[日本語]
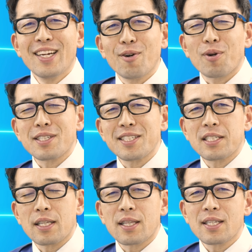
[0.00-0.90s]
同じに
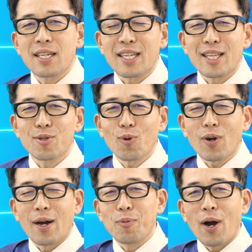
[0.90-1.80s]
設定されているとこ
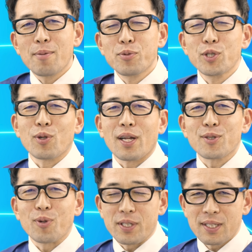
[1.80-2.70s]
ろがもう半分以上だ
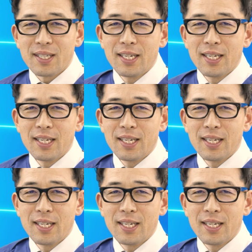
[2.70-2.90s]
そうです。